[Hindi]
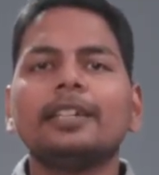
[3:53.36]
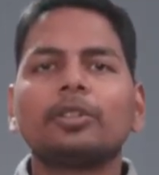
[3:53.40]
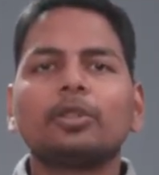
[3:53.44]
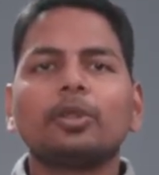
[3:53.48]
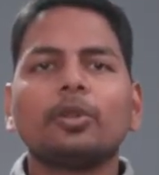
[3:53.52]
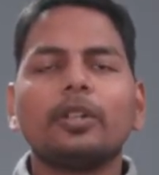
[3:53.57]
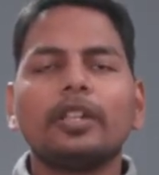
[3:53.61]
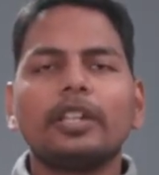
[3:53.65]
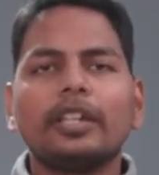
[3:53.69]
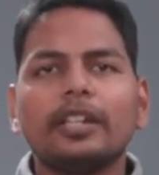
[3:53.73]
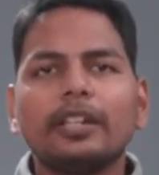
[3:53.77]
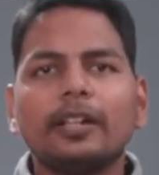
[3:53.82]

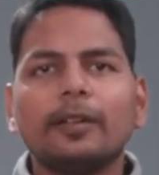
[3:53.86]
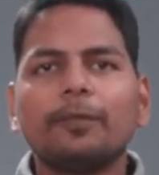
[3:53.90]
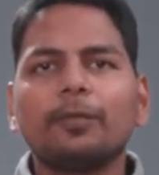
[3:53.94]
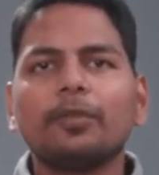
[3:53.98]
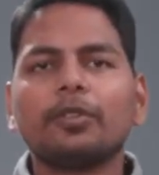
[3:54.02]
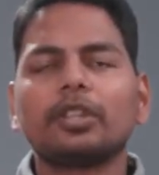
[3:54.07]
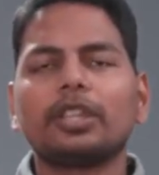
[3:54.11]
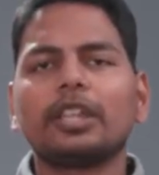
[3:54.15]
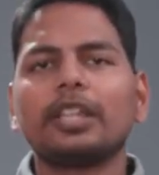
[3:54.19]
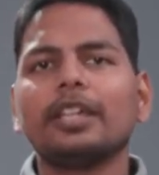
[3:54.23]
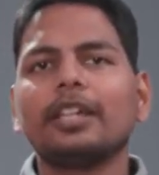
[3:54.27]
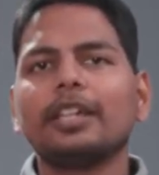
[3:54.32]
तो इनफ
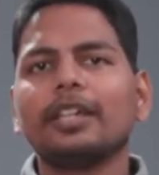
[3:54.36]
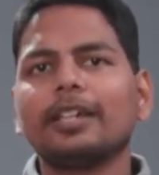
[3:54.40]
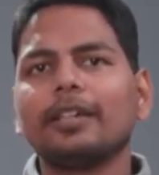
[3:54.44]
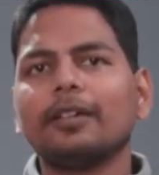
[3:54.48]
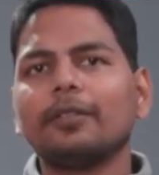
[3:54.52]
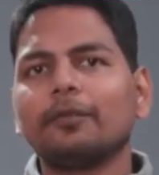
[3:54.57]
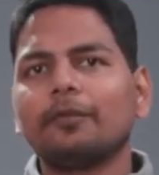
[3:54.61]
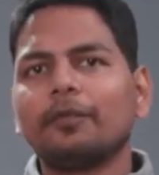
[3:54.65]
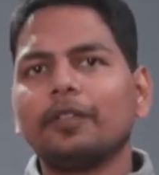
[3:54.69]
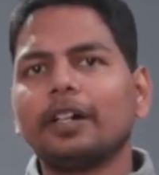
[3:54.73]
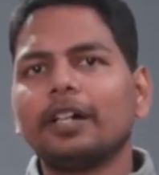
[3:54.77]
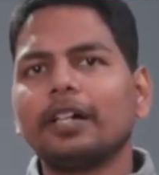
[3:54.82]
होती है
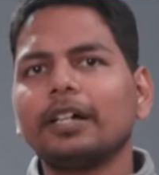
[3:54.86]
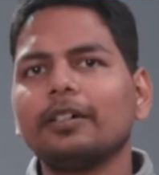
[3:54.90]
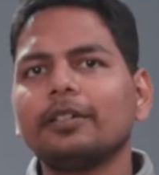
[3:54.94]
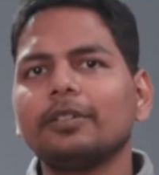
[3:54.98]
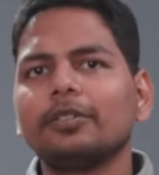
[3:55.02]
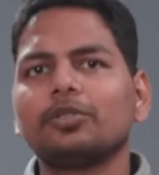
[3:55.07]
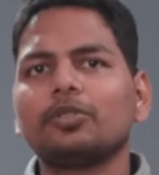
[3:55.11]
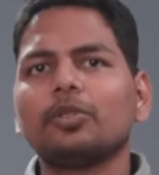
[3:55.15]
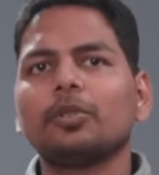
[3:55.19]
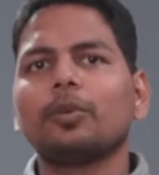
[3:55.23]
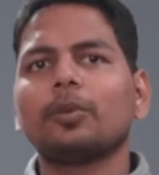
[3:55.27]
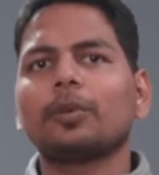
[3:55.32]
वह
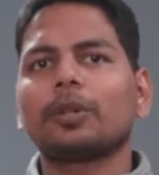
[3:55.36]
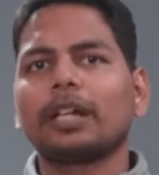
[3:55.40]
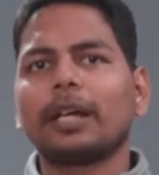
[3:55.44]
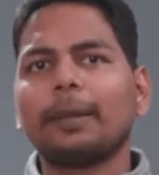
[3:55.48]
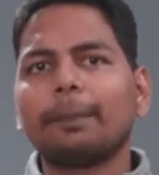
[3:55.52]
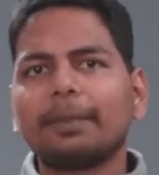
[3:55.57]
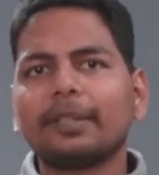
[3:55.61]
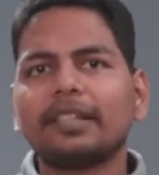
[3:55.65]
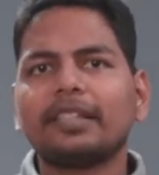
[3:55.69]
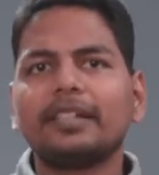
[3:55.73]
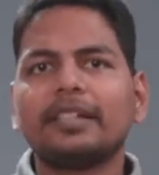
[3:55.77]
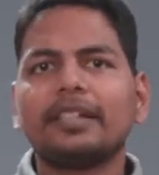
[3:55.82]
जो
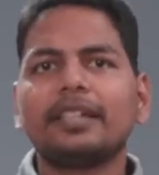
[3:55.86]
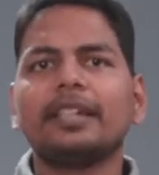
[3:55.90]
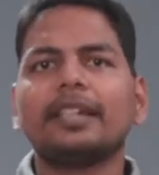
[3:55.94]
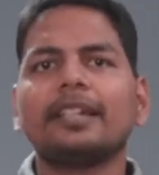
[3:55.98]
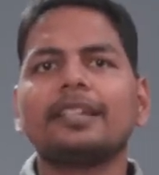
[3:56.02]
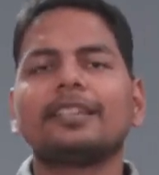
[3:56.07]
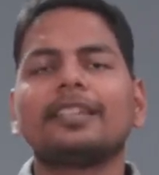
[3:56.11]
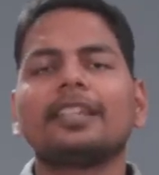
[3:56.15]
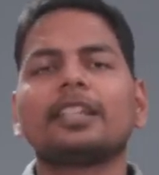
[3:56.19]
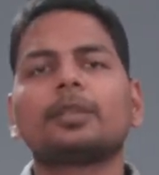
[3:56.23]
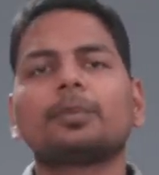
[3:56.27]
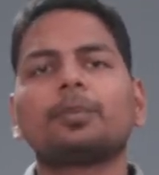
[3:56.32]
कैपेसिटी
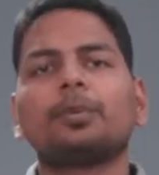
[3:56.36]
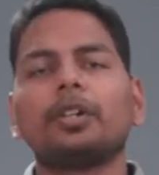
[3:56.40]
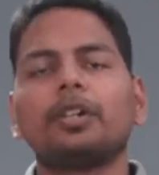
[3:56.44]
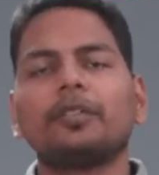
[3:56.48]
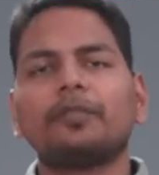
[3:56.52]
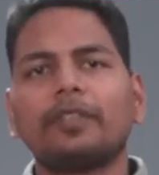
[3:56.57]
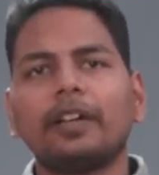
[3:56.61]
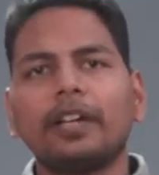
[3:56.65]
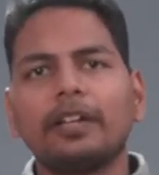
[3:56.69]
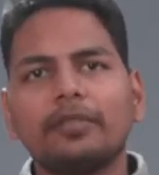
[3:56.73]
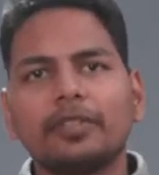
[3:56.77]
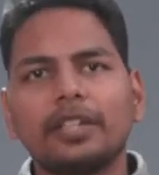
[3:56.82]
है 6.5
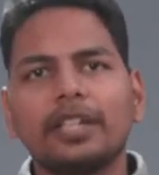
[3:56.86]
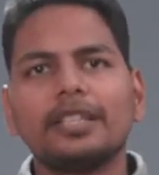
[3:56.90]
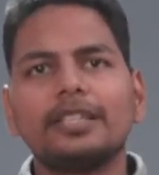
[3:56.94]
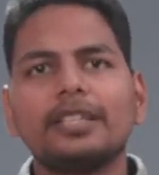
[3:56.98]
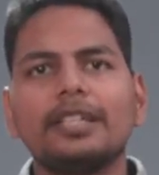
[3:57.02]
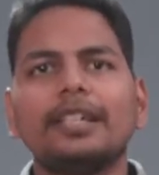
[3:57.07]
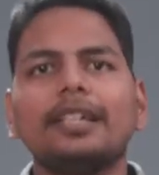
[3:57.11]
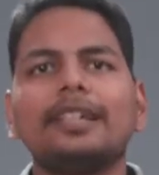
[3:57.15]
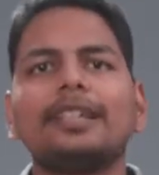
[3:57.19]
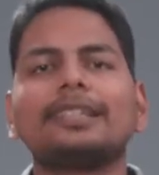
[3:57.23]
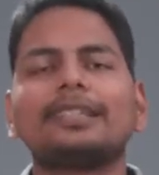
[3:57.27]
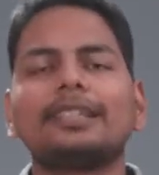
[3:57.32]
पॉइंट
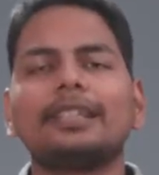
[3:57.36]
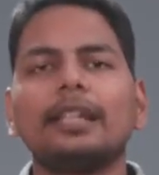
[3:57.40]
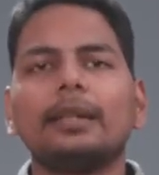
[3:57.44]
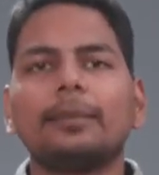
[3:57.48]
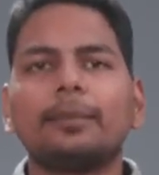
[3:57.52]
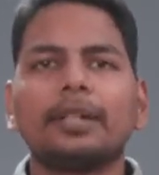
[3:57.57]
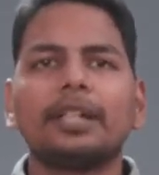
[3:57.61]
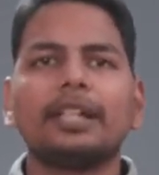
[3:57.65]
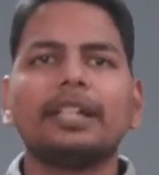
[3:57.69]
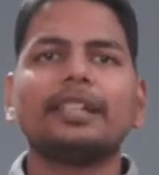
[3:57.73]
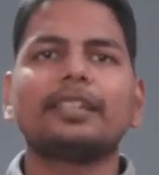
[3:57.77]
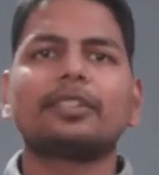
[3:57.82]
इसलिए
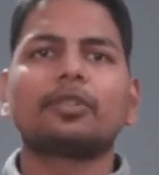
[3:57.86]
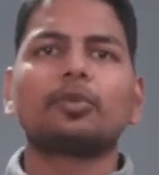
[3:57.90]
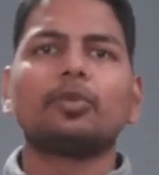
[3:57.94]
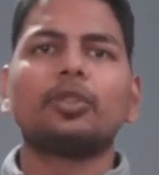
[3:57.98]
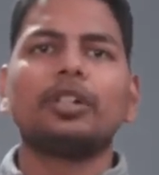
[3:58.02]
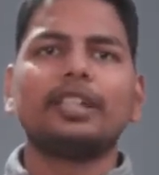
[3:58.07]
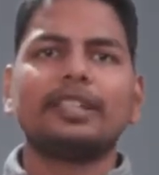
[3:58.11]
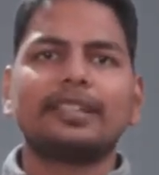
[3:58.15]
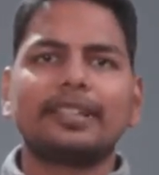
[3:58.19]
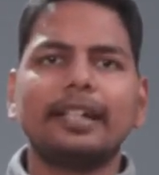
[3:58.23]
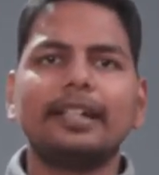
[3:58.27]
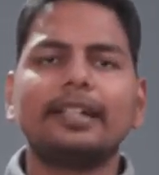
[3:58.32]
मैंने
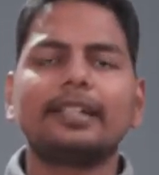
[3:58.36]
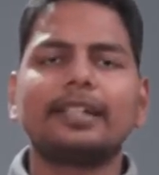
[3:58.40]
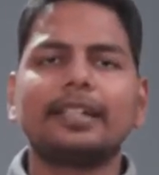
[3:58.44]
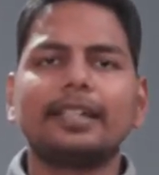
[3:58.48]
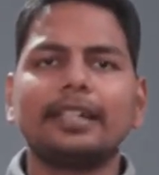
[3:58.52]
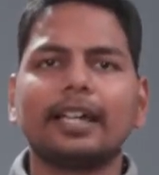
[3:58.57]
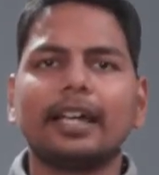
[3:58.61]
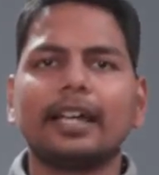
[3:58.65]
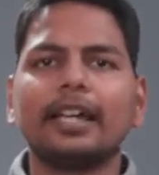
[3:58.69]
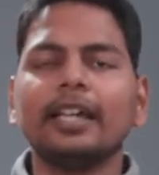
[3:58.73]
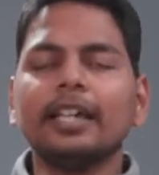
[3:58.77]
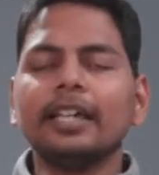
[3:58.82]
इसको डिसाइड
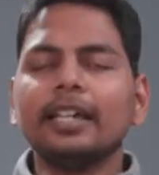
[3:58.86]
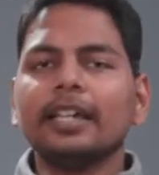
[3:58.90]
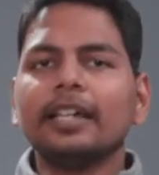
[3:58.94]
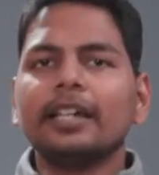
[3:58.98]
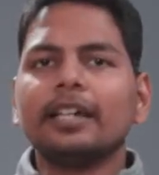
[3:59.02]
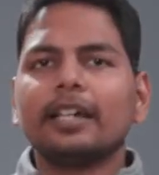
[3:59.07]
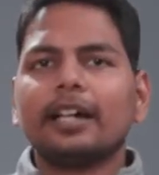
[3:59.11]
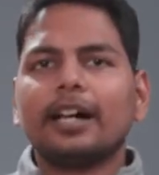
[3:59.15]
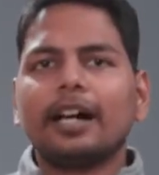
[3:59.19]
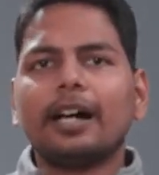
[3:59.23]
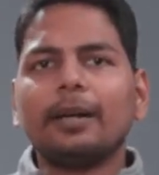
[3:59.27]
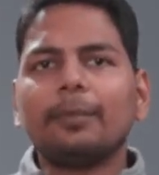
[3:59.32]
किया है
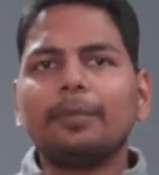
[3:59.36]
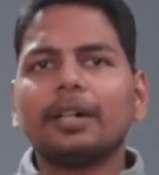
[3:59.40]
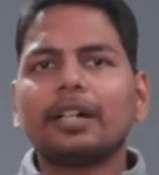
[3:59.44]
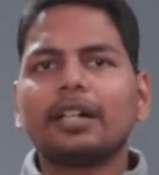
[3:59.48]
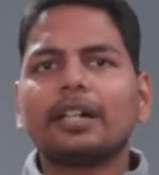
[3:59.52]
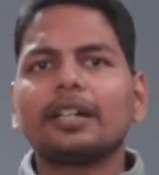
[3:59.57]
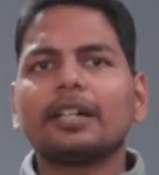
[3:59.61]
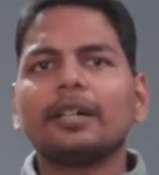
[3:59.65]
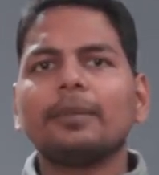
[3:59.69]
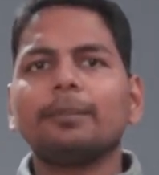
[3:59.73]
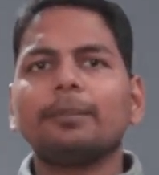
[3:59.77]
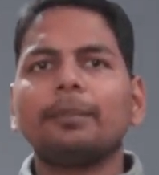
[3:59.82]
अब
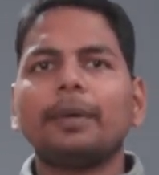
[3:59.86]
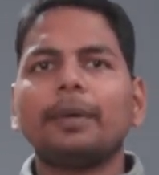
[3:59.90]
अगर हम